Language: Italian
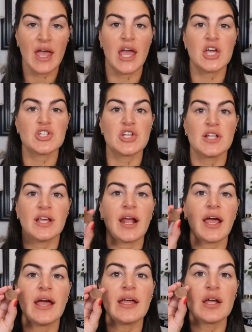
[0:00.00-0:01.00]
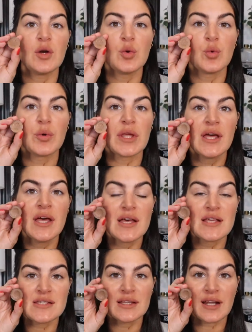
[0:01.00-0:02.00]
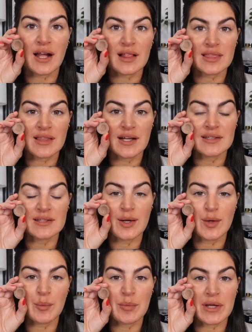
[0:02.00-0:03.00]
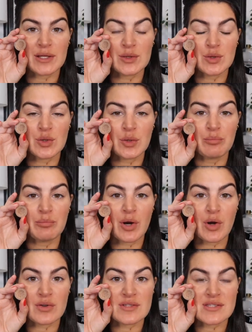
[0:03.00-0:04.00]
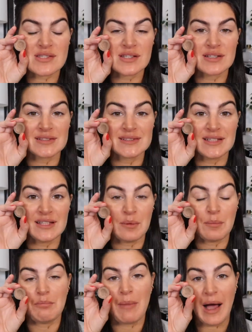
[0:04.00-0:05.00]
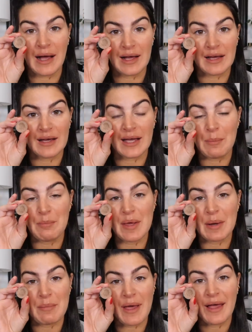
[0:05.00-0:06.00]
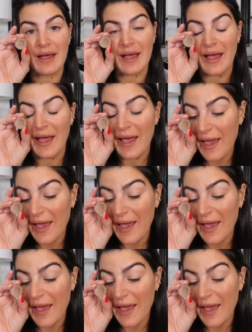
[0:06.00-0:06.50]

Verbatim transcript: e sceglierei lui si tratta dell'ombretto bronze di MAC che per me